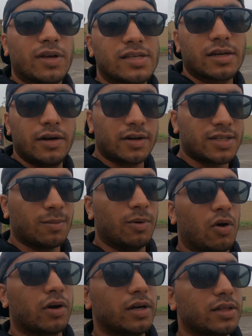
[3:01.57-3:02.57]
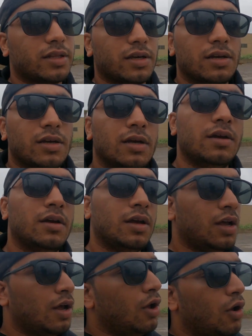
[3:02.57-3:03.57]
वो किस कंट्री से बिलोंग करते
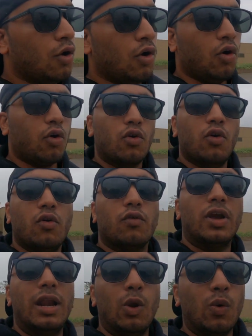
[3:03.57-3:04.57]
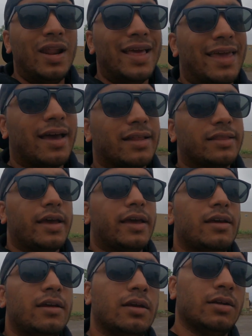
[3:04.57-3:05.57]
हैं उनको कोई लोन लेके आता
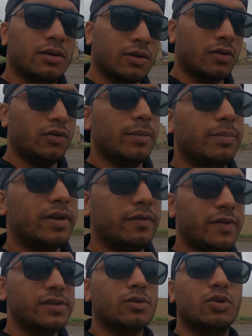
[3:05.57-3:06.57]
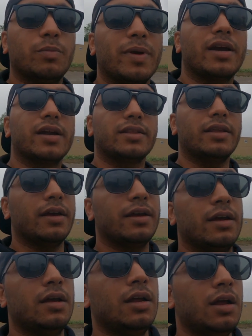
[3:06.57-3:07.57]
है कोई अपनी फ़ीस खुद पे करता
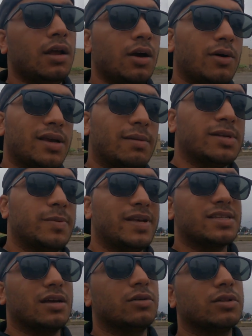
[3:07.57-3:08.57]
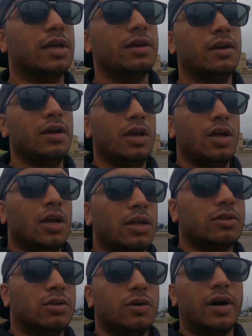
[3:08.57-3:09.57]
है उनके पास पैसा होता है
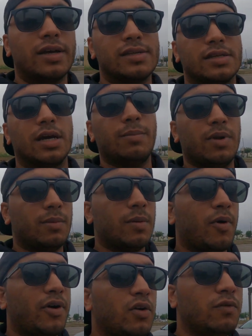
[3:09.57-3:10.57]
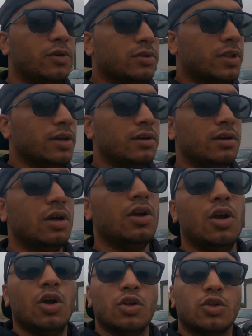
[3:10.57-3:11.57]
तो हर किसी का अपना अपना पॉइंट ऑफ व्यू होता है
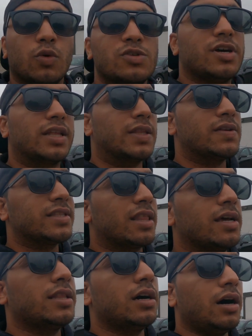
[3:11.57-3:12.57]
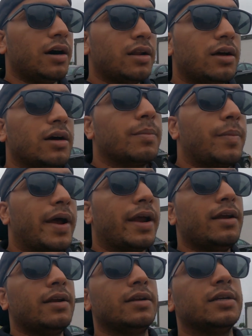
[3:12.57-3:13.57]
तो वो चाहते हैं जितना ज़्यादा अर्न कर
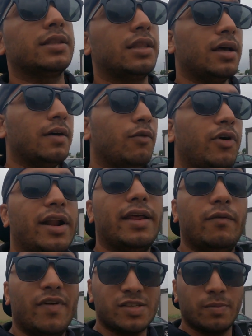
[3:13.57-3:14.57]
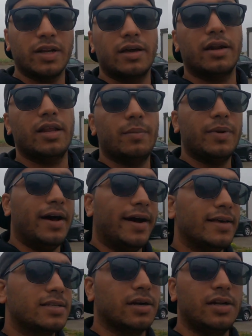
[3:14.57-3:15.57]
पाए जितना उन्होंने इन्वेस्टमेंट करी अपनी
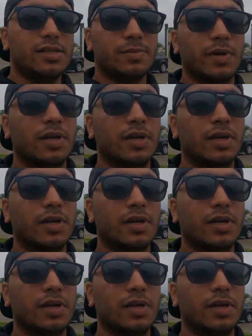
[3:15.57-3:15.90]
हायर स्टडीज़